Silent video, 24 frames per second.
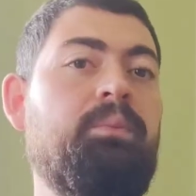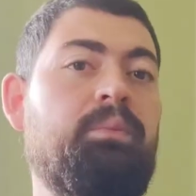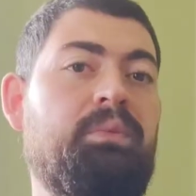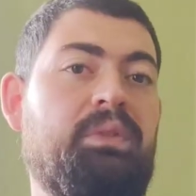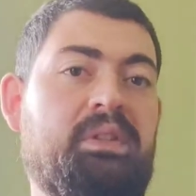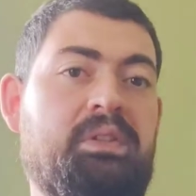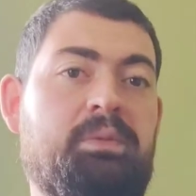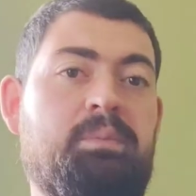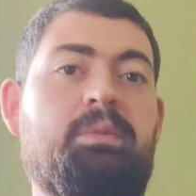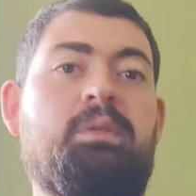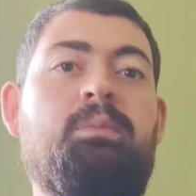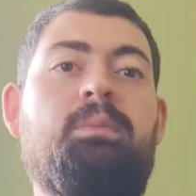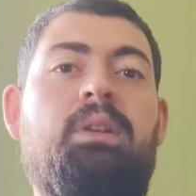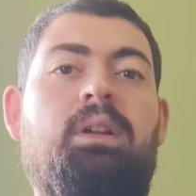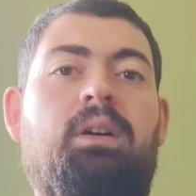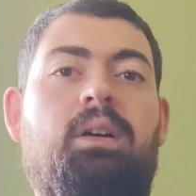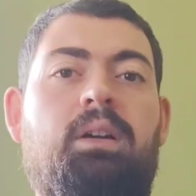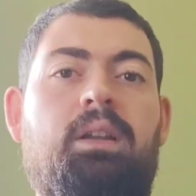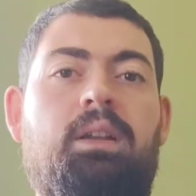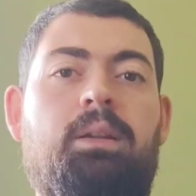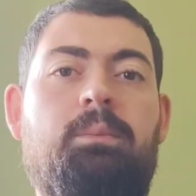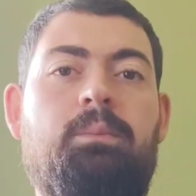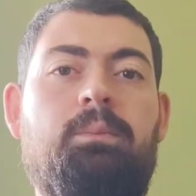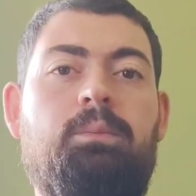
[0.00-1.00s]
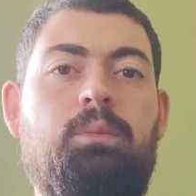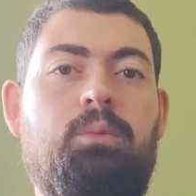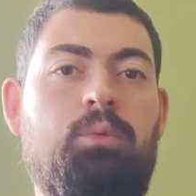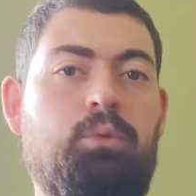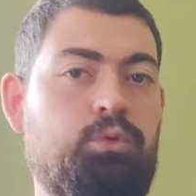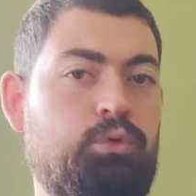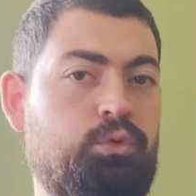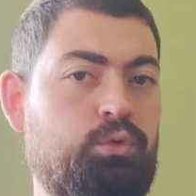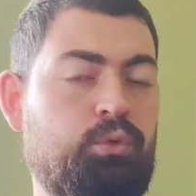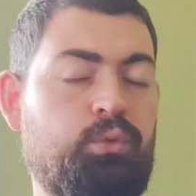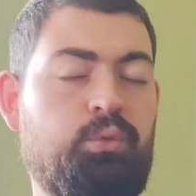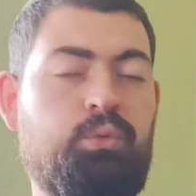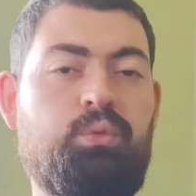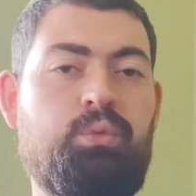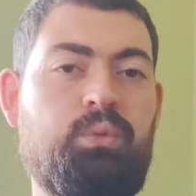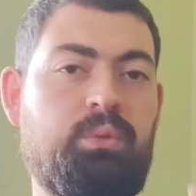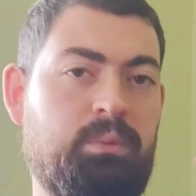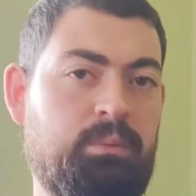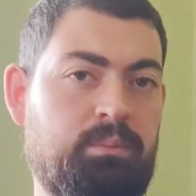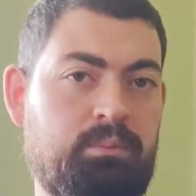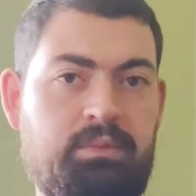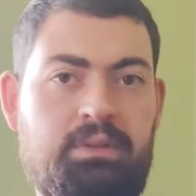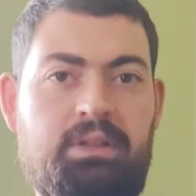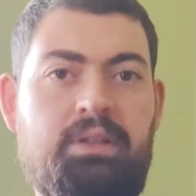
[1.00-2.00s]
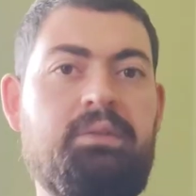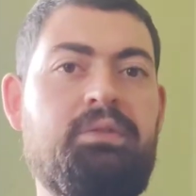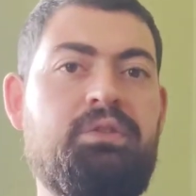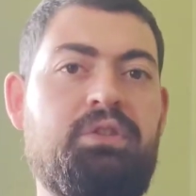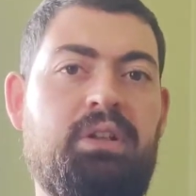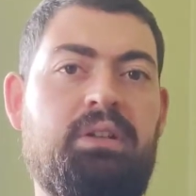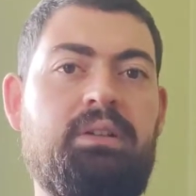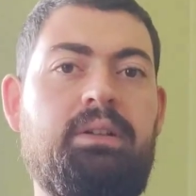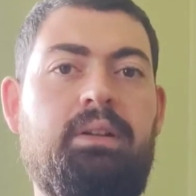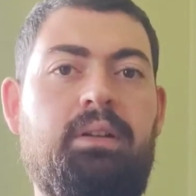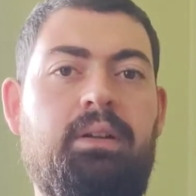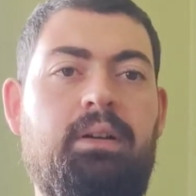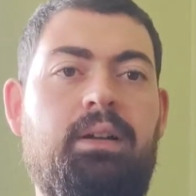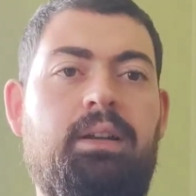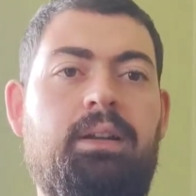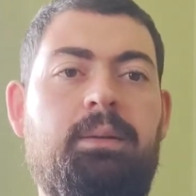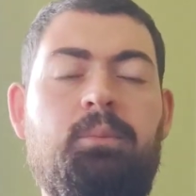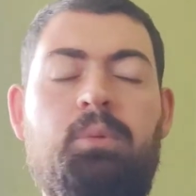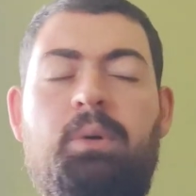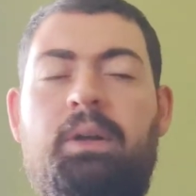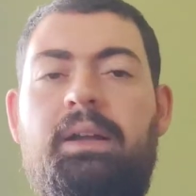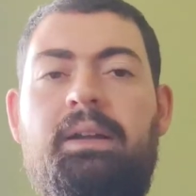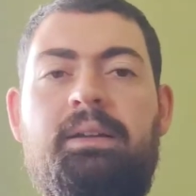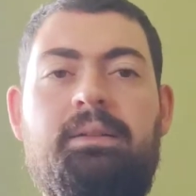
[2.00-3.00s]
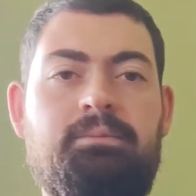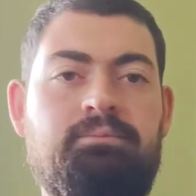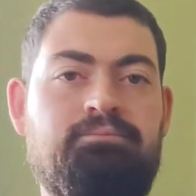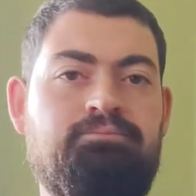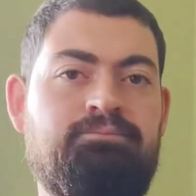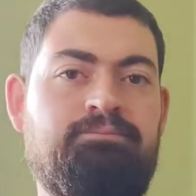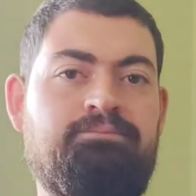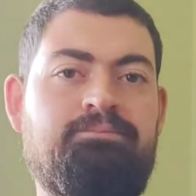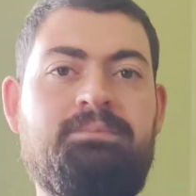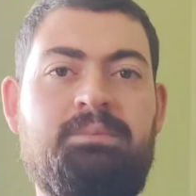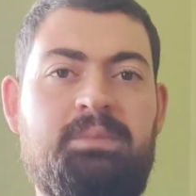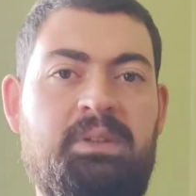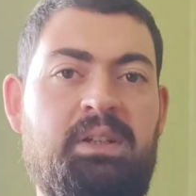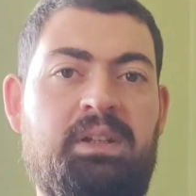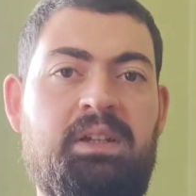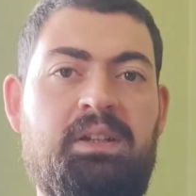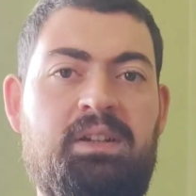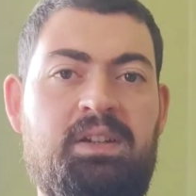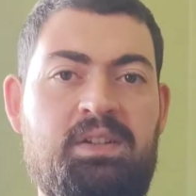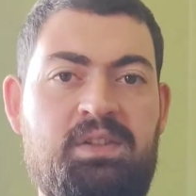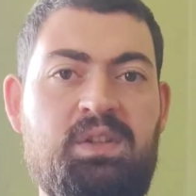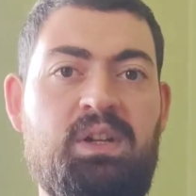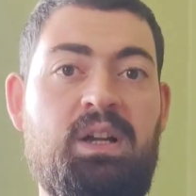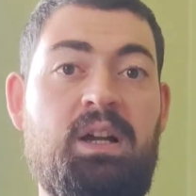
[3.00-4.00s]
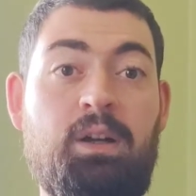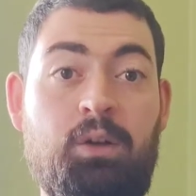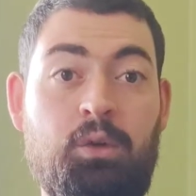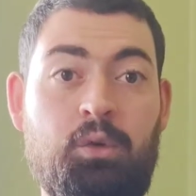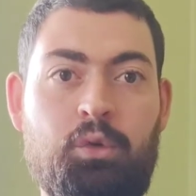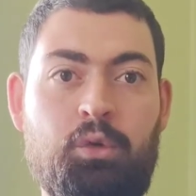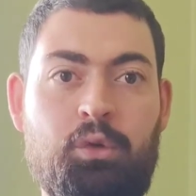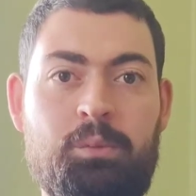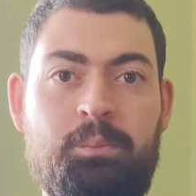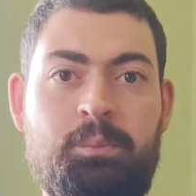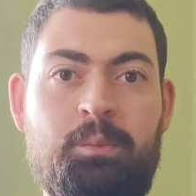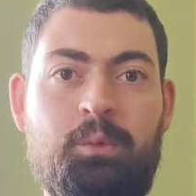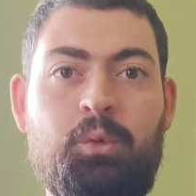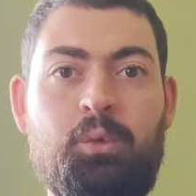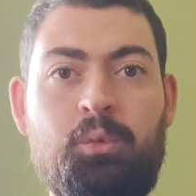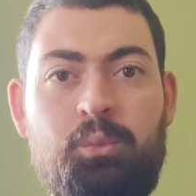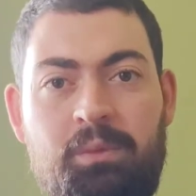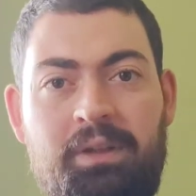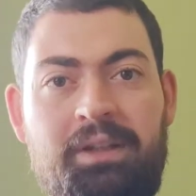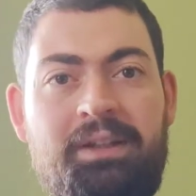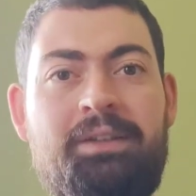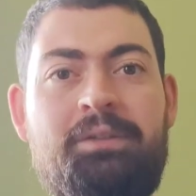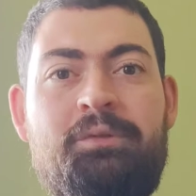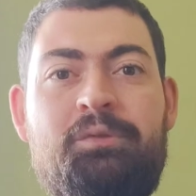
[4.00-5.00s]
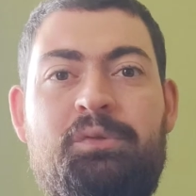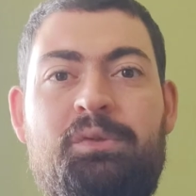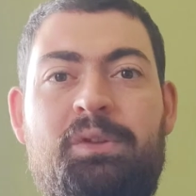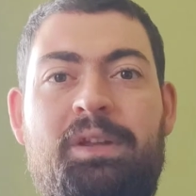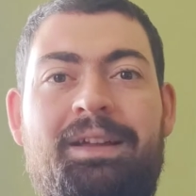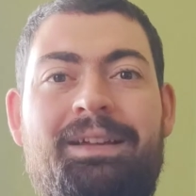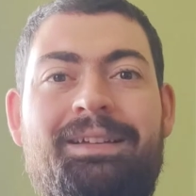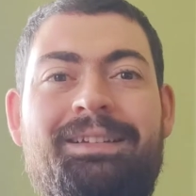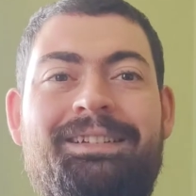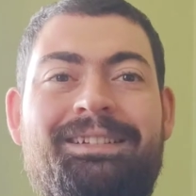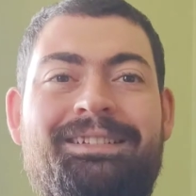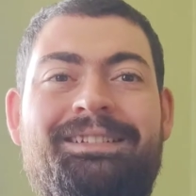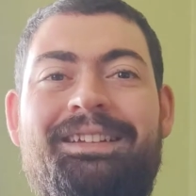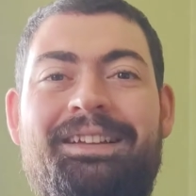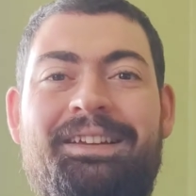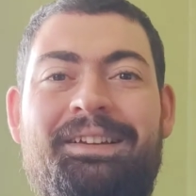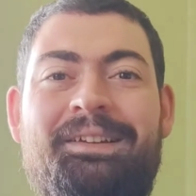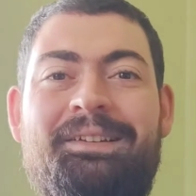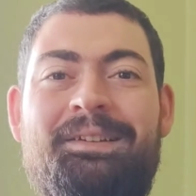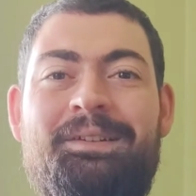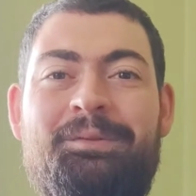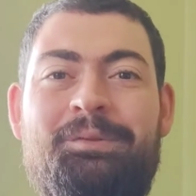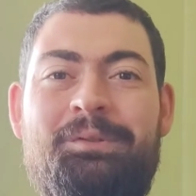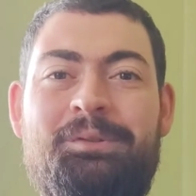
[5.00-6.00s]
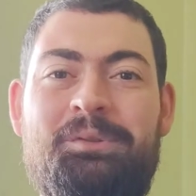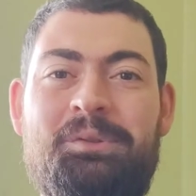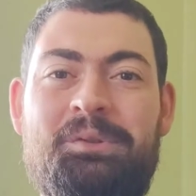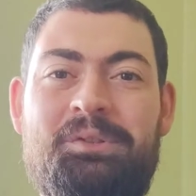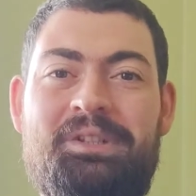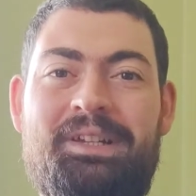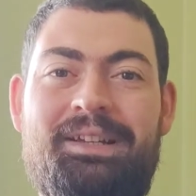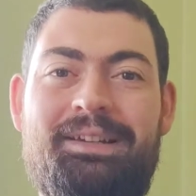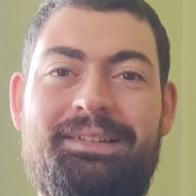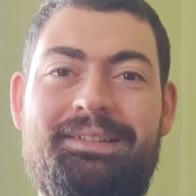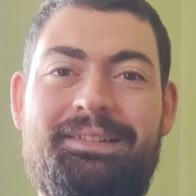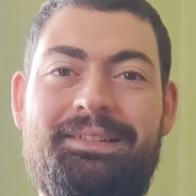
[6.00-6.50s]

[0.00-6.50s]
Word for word: تصميم العالم ونشوف كيف شكل العالم هيك بنظرة عن قرب وبنحكي فيها داخل الفيديو إن شاء